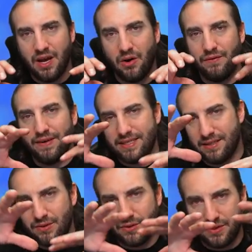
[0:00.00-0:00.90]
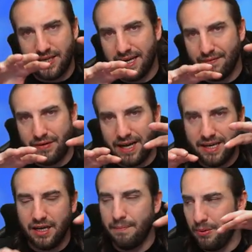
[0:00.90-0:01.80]
und was es sozusagen für
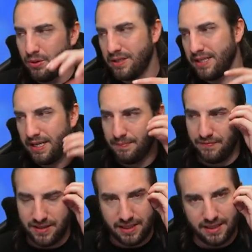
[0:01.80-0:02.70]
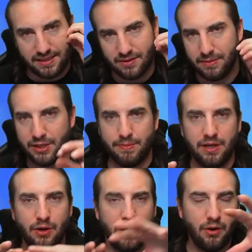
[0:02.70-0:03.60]
andere Punkte gibt, wie jetzt zum Beispiel
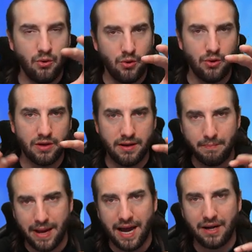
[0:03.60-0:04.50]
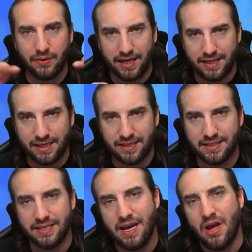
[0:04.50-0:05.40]
eine Erhöhung, einen Berg oder ähnliches.